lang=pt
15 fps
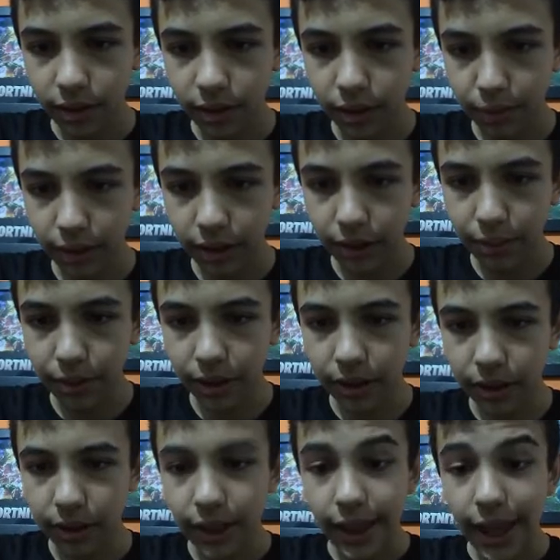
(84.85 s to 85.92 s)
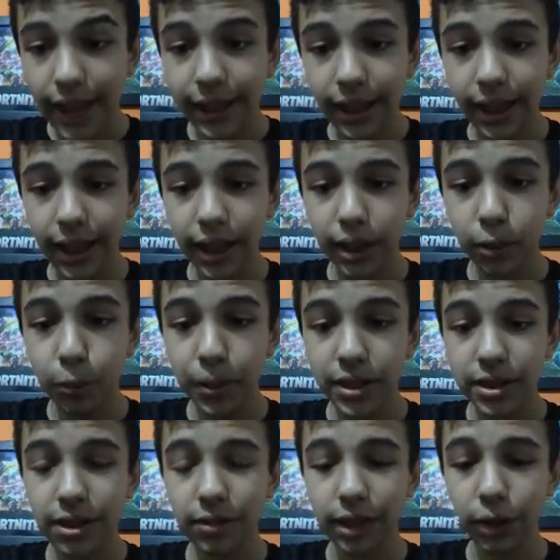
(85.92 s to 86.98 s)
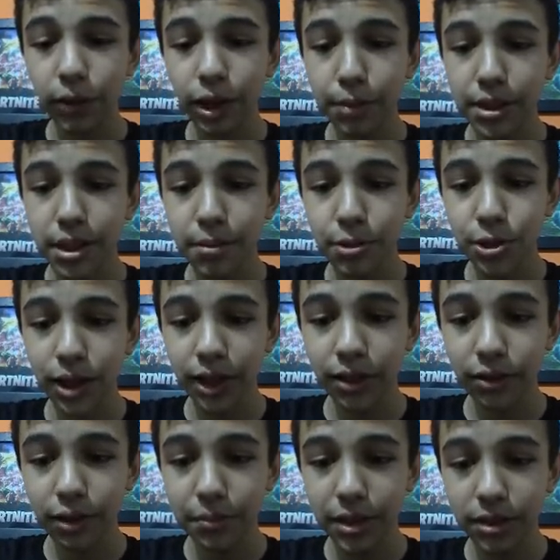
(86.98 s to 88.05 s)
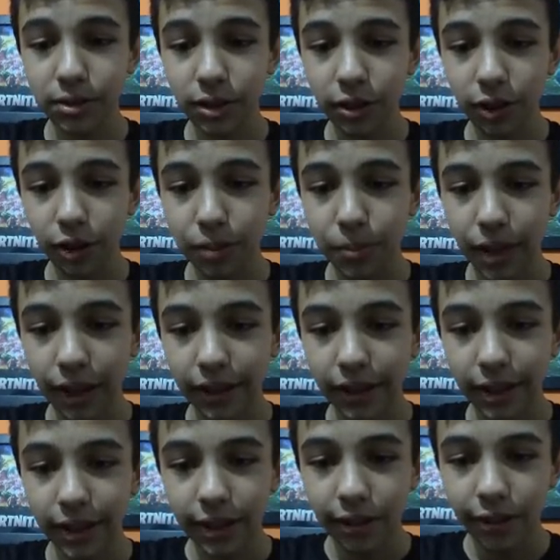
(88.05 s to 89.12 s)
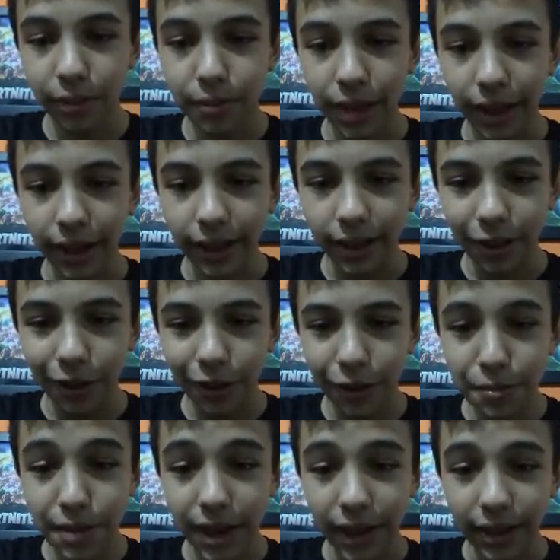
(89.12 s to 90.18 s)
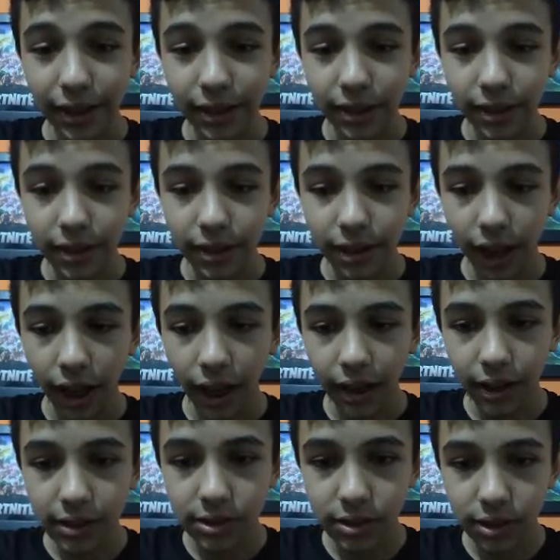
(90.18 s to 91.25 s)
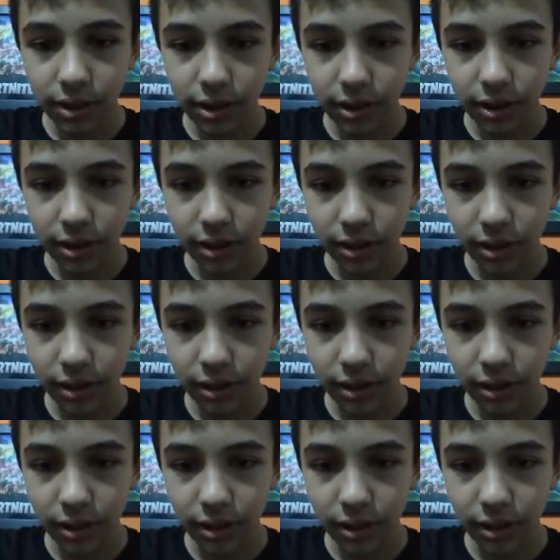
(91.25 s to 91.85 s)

Lembrei, lembrei. É que é, eu penso que não tá correndo, mas é meu jogador mesmo. Ó, ó, Ibrahim. Oi, Brai. Oi, Brai. Aí é só.